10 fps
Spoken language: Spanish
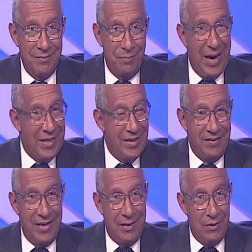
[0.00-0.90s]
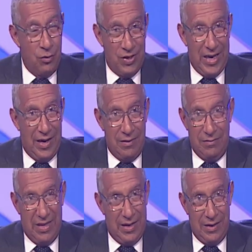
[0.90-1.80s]
Plantas sin, o sea,
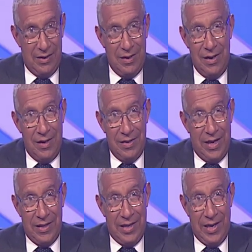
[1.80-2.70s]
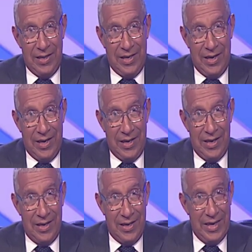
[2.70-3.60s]
de, de
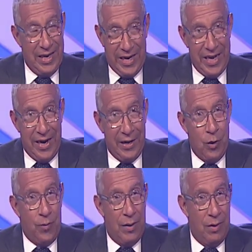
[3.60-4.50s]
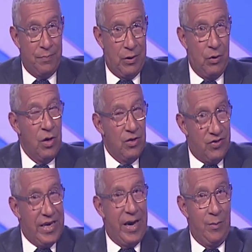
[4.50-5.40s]
energía renovable, pero sin